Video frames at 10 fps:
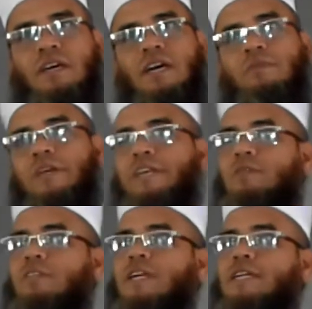আমার এই
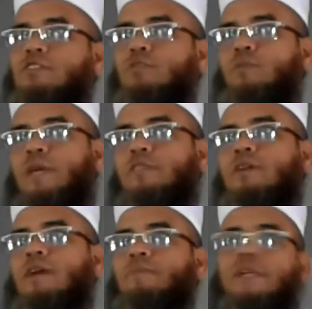কথাটা শুধুমাত্র
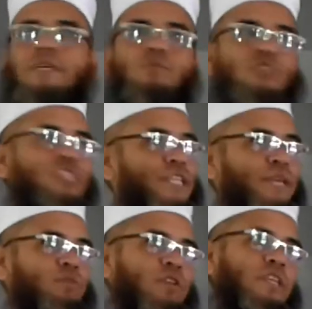আপনাদের
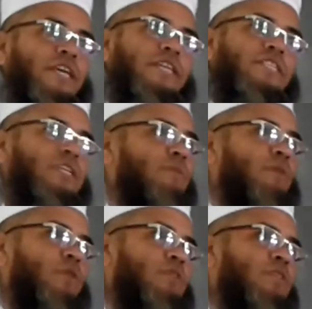মসজিদের মধ্যেই
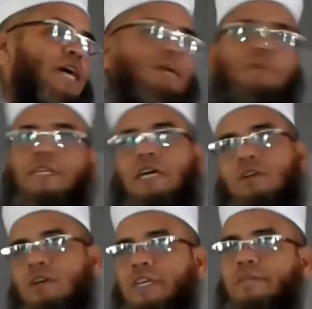সীমাবদ্ধ থাকবে তা
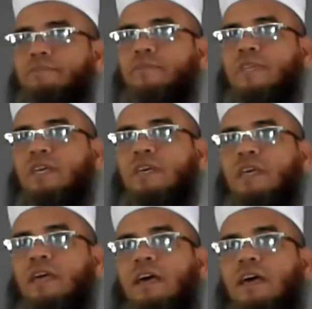নয়
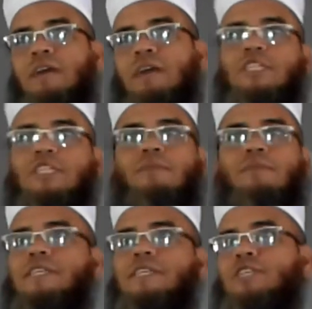আমার
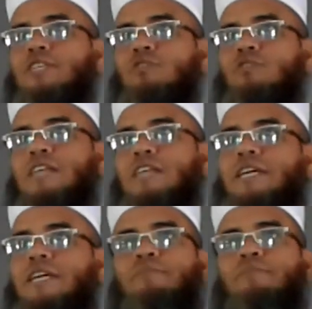সামনে যা পেশ করা
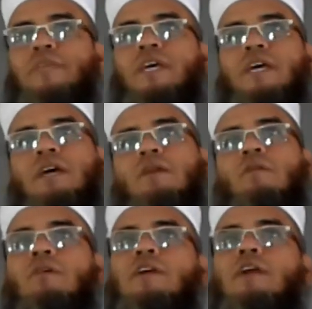আছে
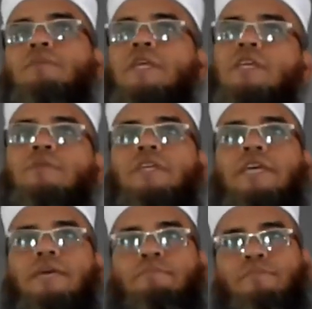গোটা পৃথিবী
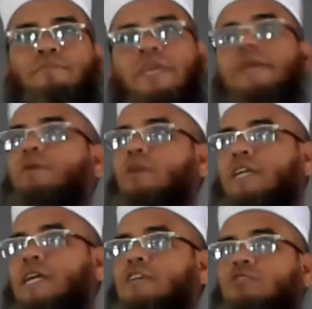নিয়ে এই
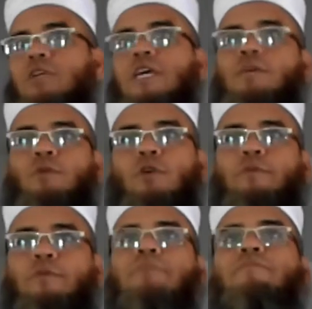ঘটনা ছড়িয়ে পড়বে